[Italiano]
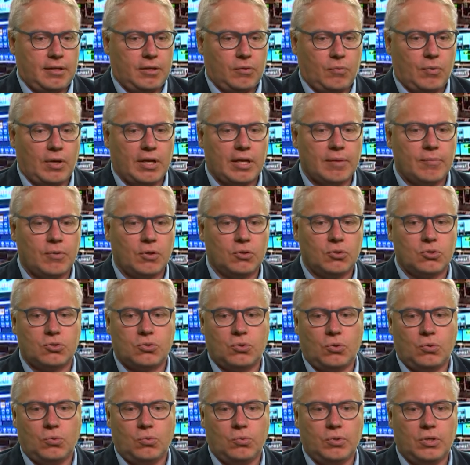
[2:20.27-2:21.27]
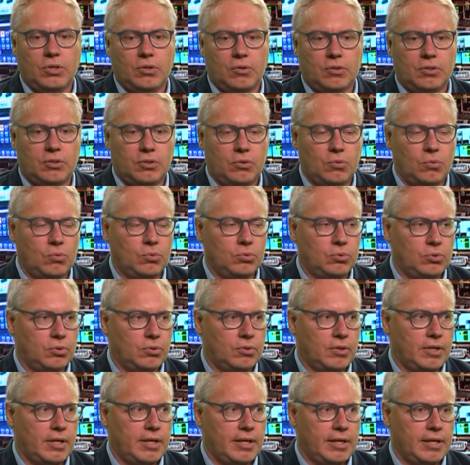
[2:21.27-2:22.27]
in qualche modo sono l'unico
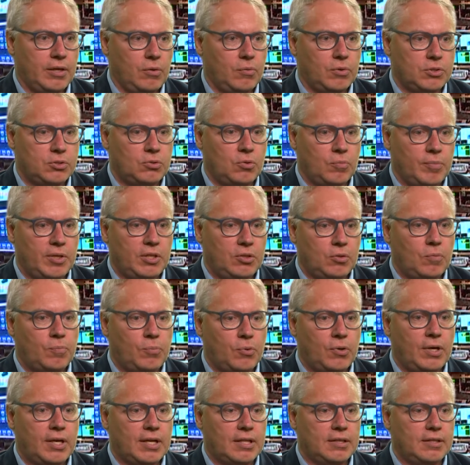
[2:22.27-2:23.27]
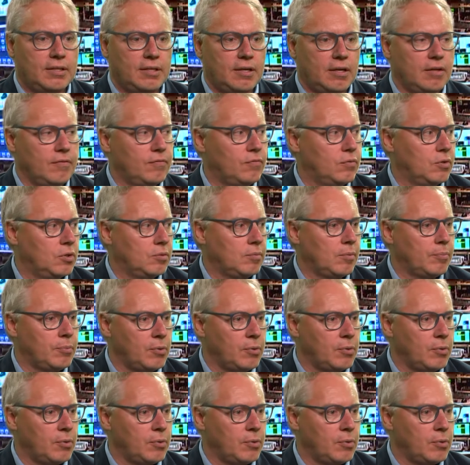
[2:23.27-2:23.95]
interlocutore che in questo momento può garantire riforme,